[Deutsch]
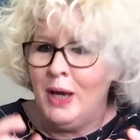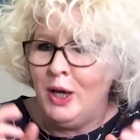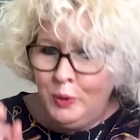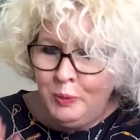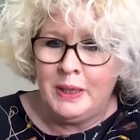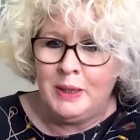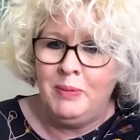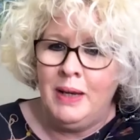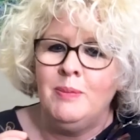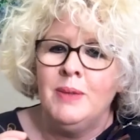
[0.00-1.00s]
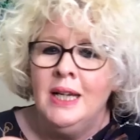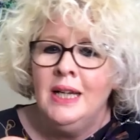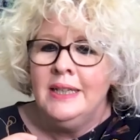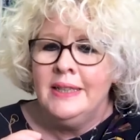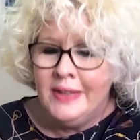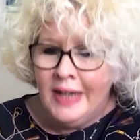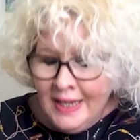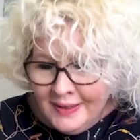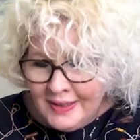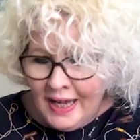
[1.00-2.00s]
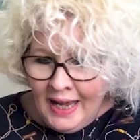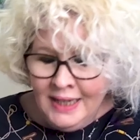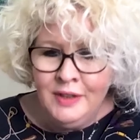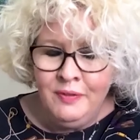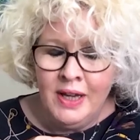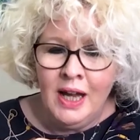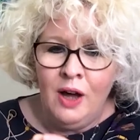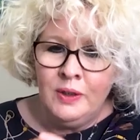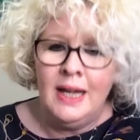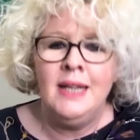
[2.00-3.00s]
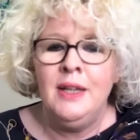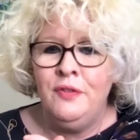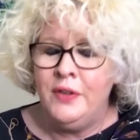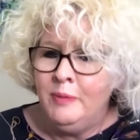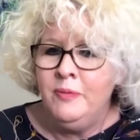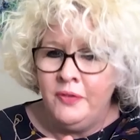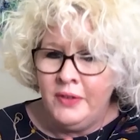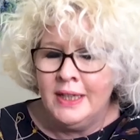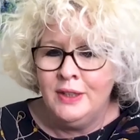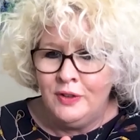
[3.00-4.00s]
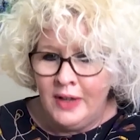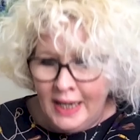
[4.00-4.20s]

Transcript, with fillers: mehr übrig bleibt. Das heißt, eigentlich wäre auch da der Film wieder zu